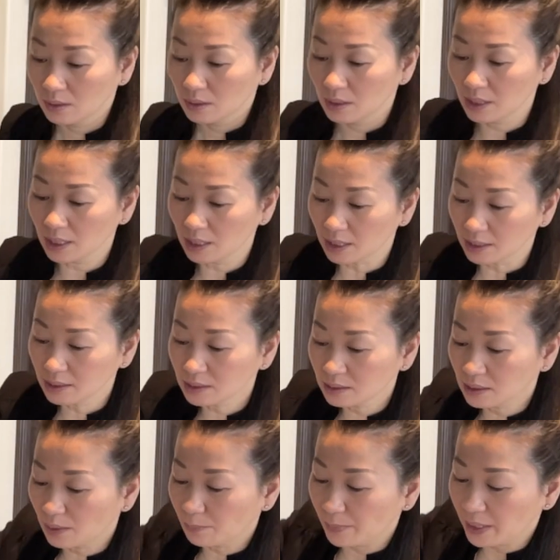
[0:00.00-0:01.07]
nè lỡ
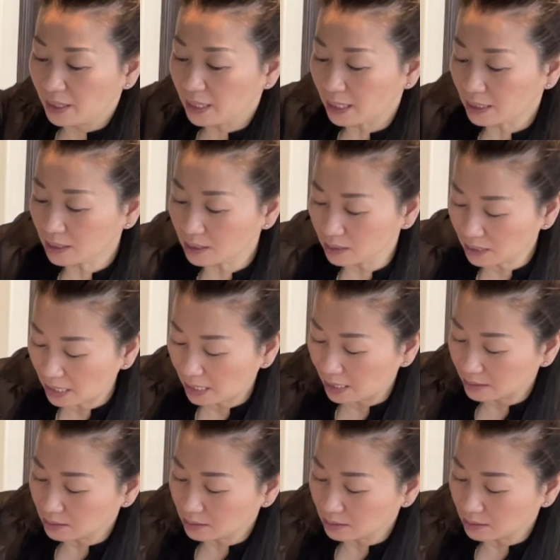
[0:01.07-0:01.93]
nó pe đã khơi tha